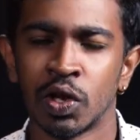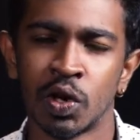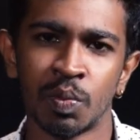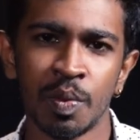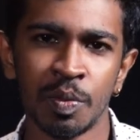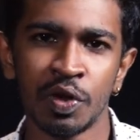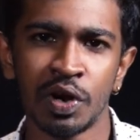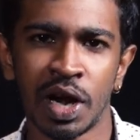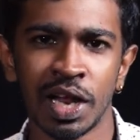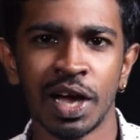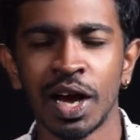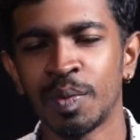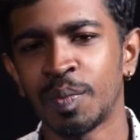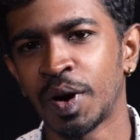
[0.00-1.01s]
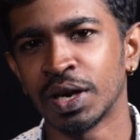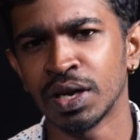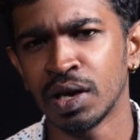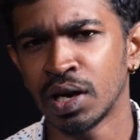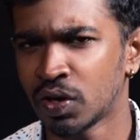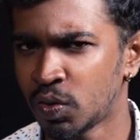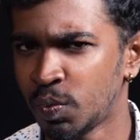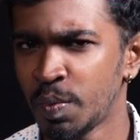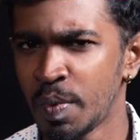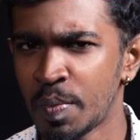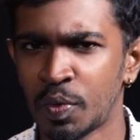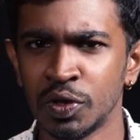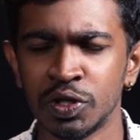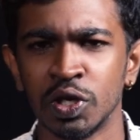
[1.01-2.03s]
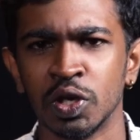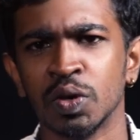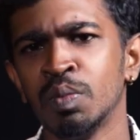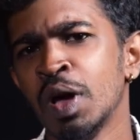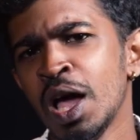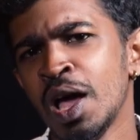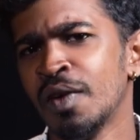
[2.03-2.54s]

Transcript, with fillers: ரொம்பவுமே ஒரு அழகான பாட்டு எனக்கு ரொம்பவுமே பிடிச்சிருக்கும்